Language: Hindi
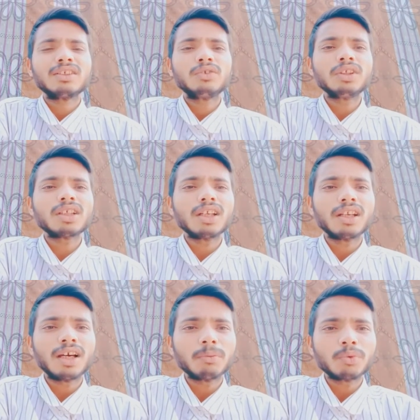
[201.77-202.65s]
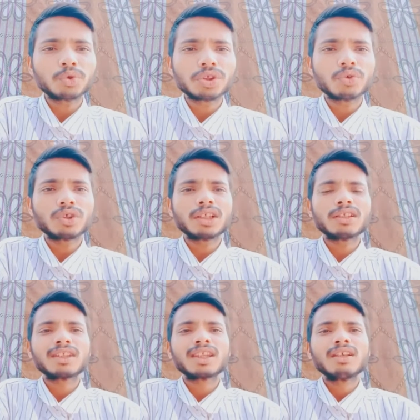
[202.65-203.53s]
जिनका नाम रोशन हो गया
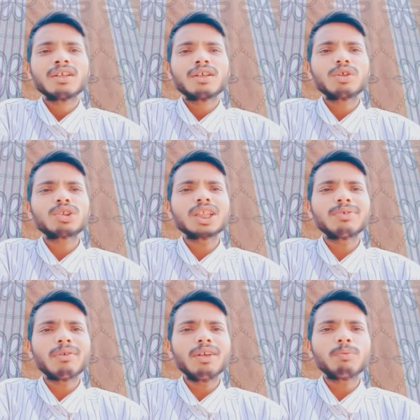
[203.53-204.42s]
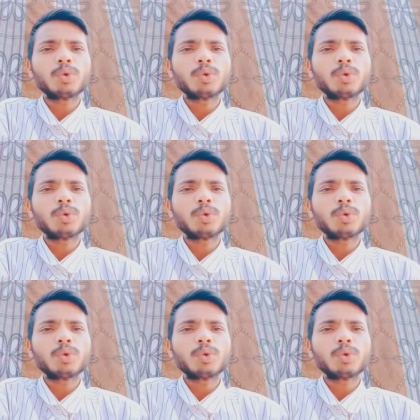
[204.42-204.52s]
उसकी फैमिली